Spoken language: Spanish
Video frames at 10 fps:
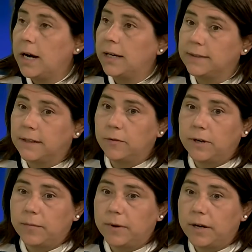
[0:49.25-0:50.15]
hacer un
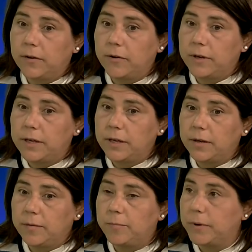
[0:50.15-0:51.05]
armado
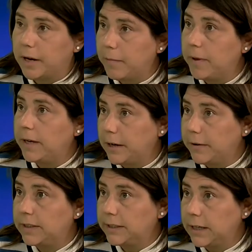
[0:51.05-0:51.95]
y ponerme de
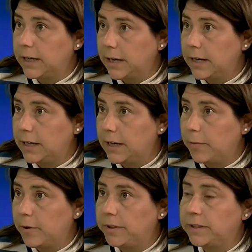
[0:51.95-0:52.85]
cabeza acá en la
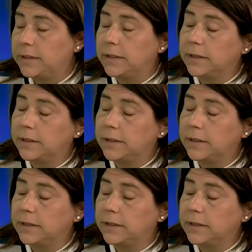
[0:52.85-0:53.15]
provincia.